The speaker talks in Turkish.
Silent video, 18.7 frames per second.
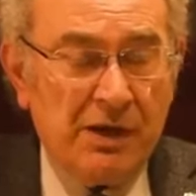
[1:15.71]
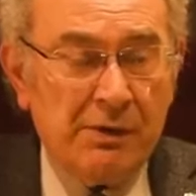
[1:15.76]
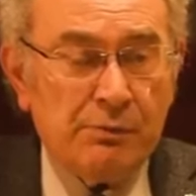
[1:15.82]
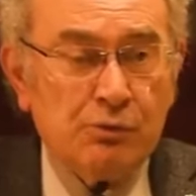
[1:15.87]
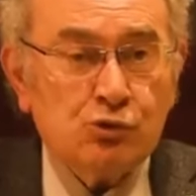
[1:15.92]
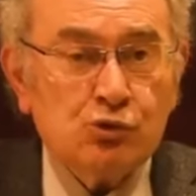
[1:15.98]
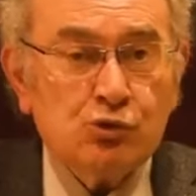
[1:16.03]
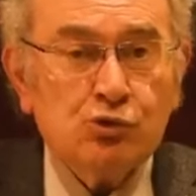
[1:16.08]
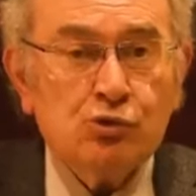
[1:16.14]
ve
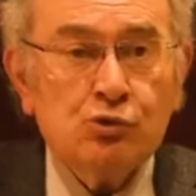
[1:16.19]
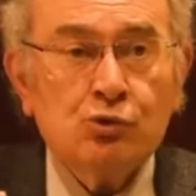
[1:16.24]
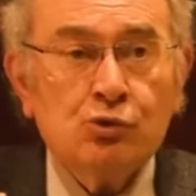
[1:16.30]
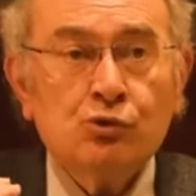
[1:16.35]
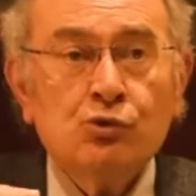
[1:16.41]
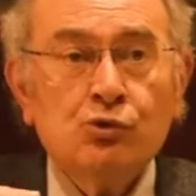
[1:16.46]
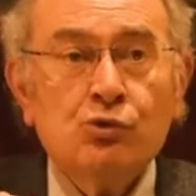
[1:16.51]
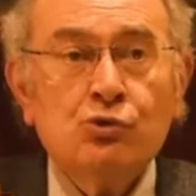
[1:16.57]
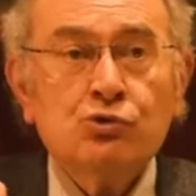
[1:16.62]
hep
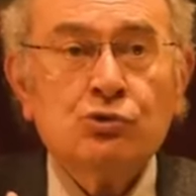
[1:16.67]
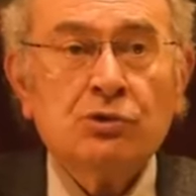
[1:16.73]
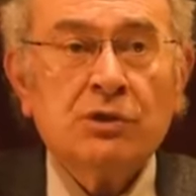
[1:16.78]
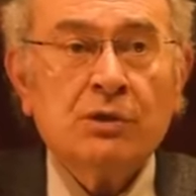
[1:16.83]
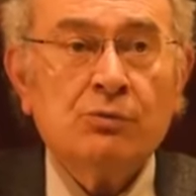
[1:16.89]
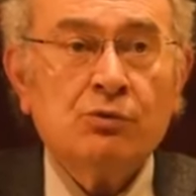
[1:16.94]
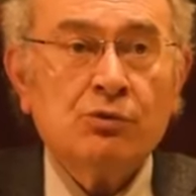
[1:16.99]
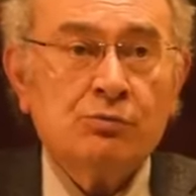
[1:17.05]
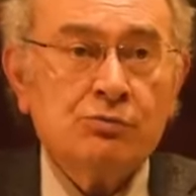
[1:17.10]
suçluk
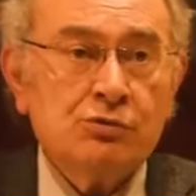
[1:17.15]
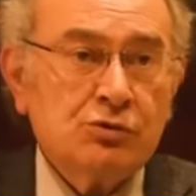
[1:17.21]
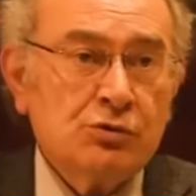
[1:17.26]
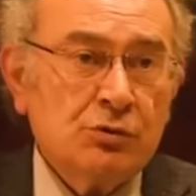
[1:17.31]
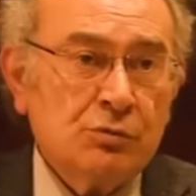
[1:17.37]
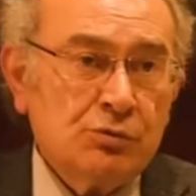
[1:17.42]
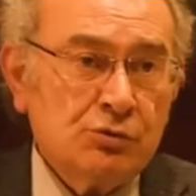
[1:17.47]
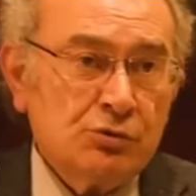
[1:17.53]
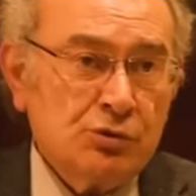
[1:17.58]
duygusuyla
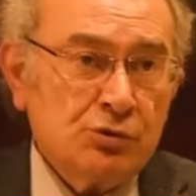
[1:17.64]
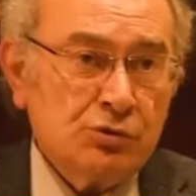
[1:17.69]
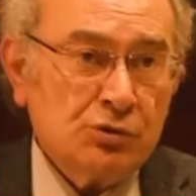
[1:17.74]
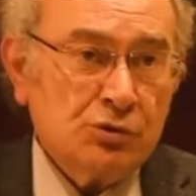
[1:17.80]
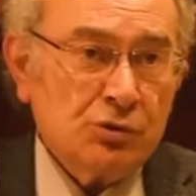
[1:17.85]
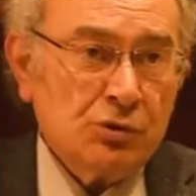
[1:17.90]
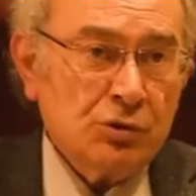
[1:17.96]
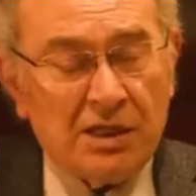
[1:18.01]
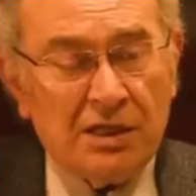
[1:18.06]
büyümüştür bu çocuk.